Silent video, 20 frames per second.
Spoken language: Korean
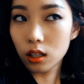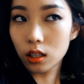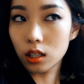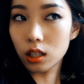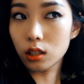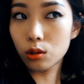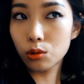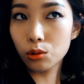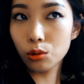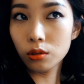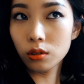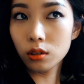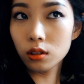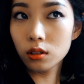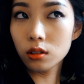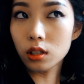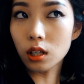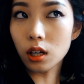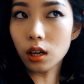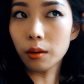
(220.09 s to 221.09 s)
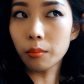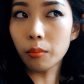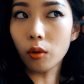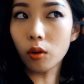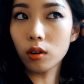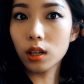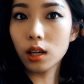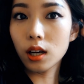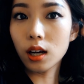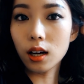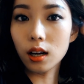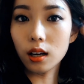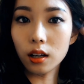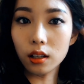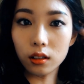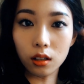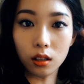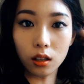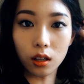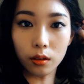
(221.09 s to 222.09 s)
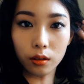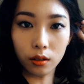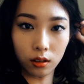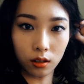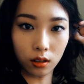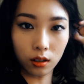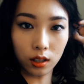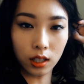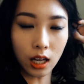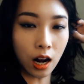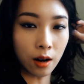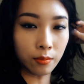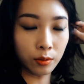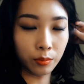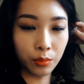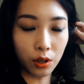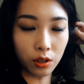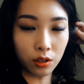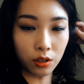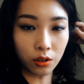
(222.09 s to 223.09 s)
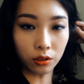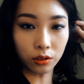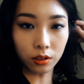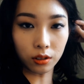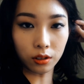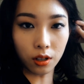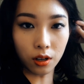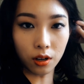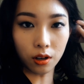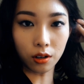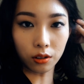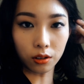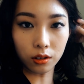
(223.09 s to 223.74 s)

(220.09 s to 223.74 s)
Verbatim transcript: 이쪽은 제가 머리카락이 되게 얇은 편이거든요.